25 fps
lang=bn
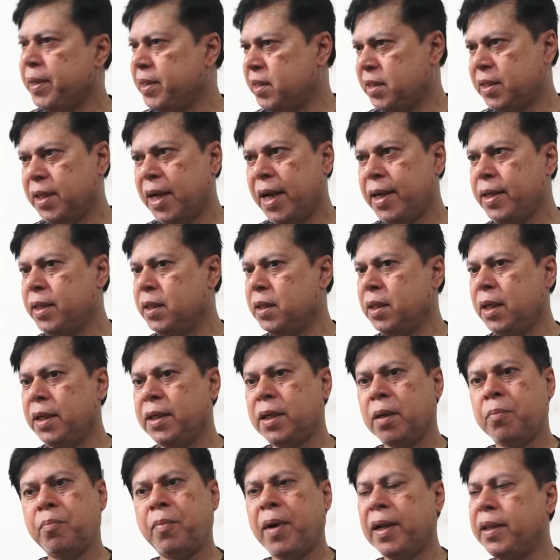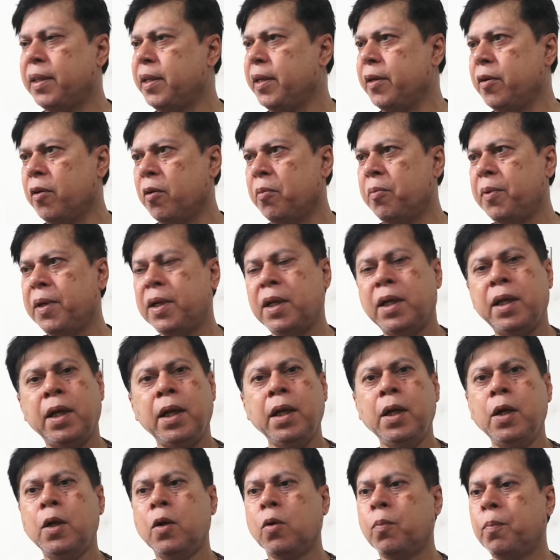প্যাচ যায় এটা মানতেই হবে এটা
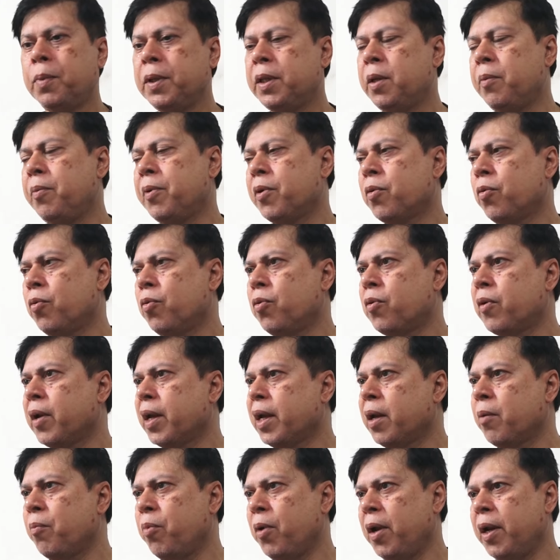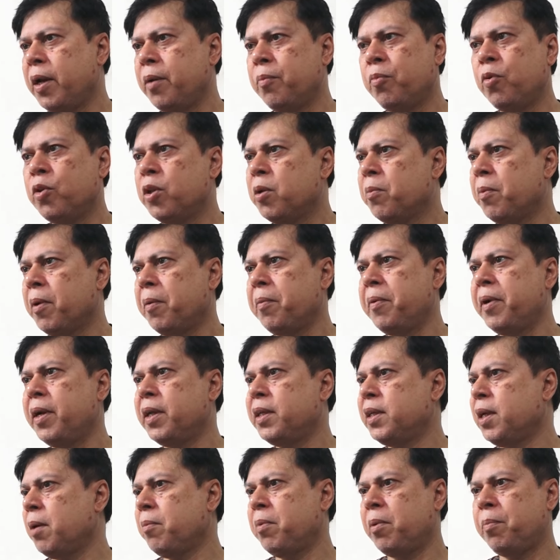পৃথিবীর কোনো ক্রিকেট প্লেয়ারে বলতে পারবে
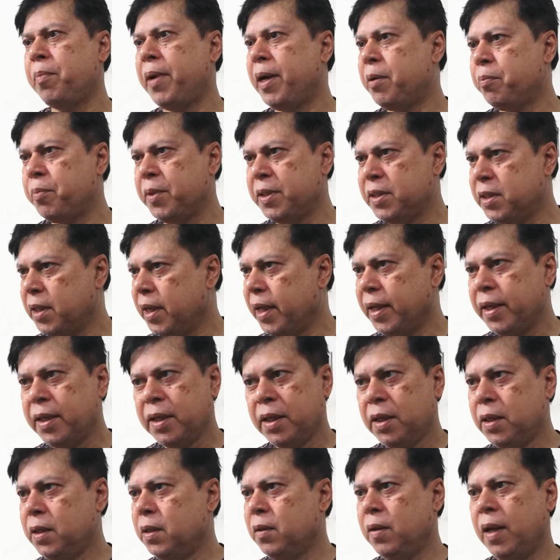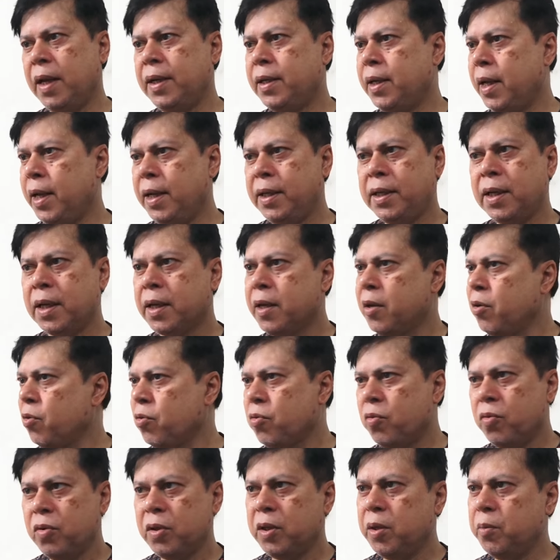না যে আমার ব্যাট প্যাচ নেই এটা এটা কেউ
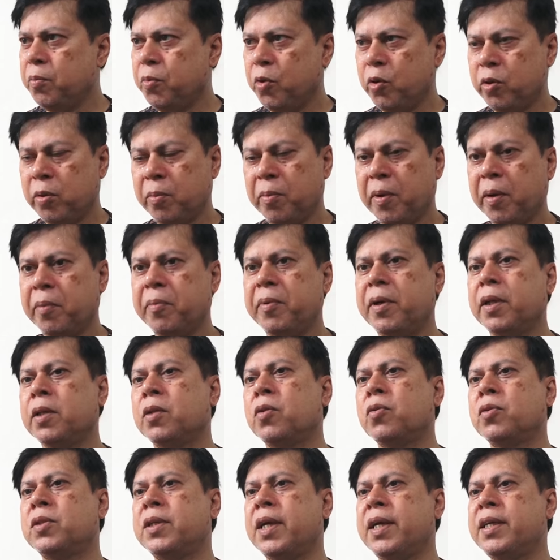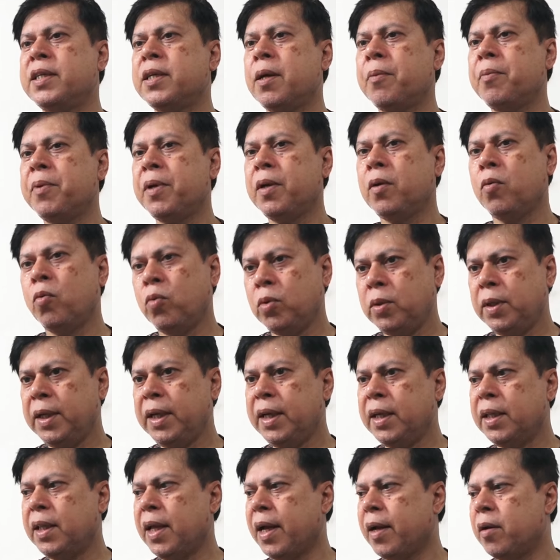কোনোদিন করতে পারবে না তো সেই হিসাবে ওই
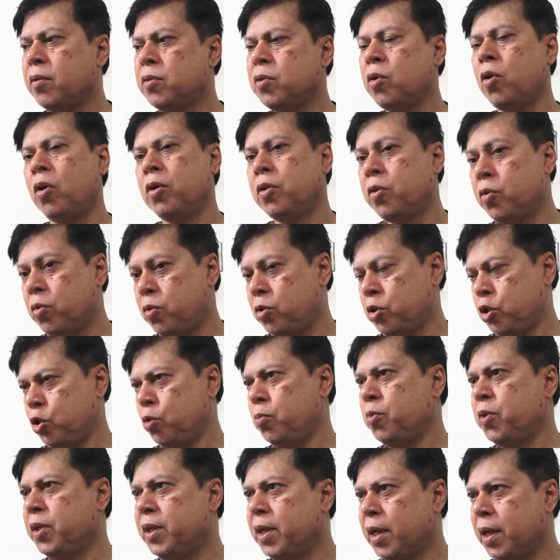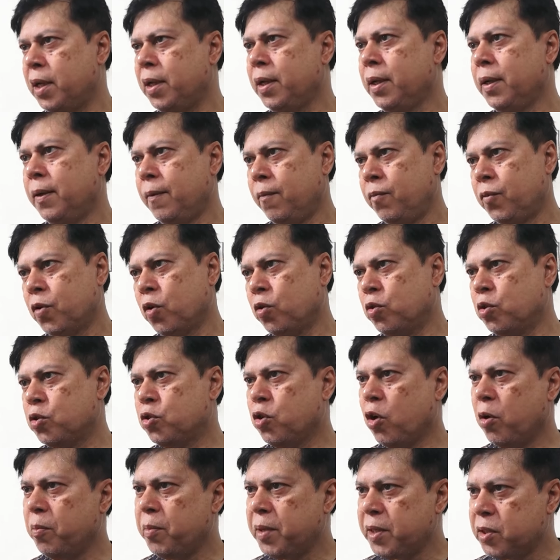দিকে দেখা হচ্ছে হয়তো ওর সময়টা গত
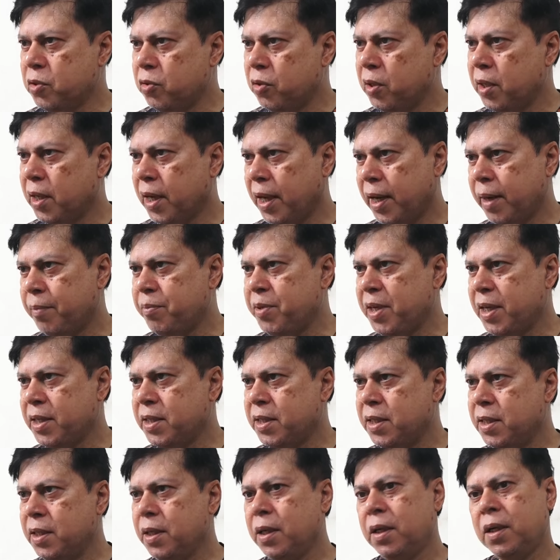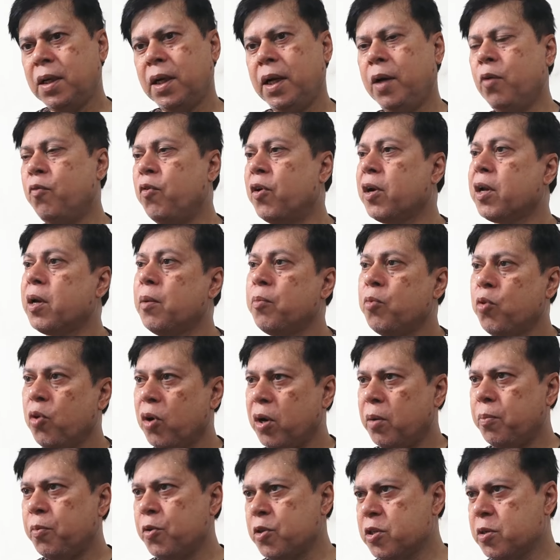ছয় মাস ধরে খারাপ যাচ্ছে ওভারকাম
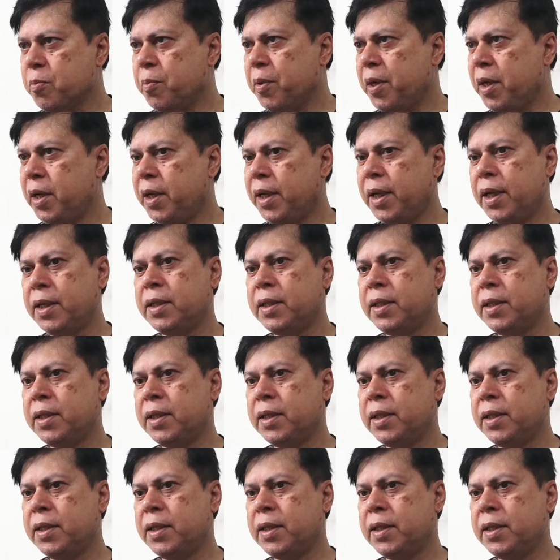করার পসিবিলিটি